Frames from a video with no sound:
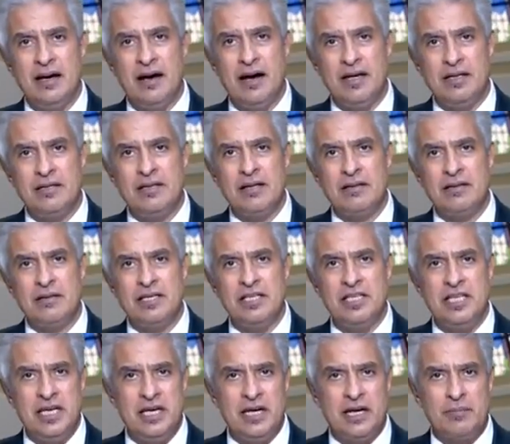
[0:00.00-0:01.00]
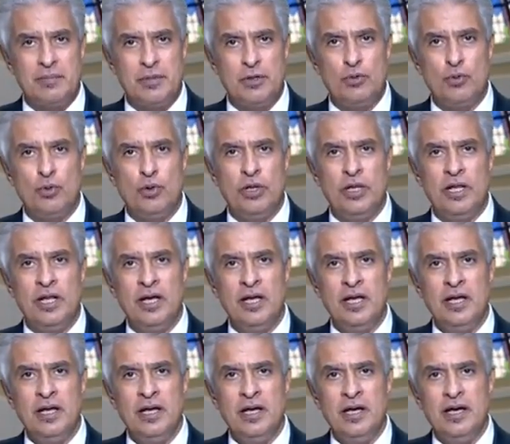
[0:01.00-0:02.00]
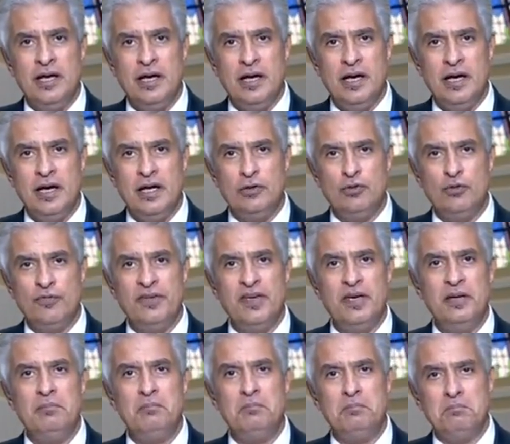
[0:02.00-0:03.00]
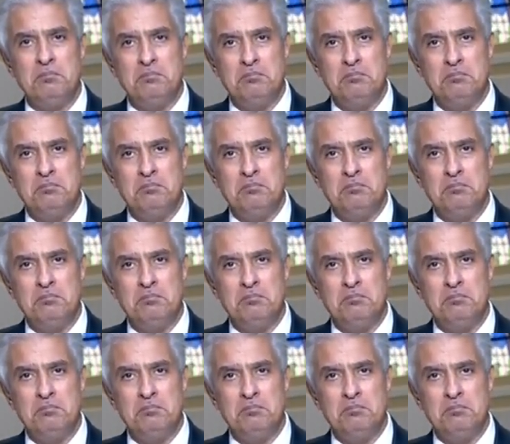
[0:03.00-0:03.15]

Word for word: آه ايضا كتير بنقول آه، انه في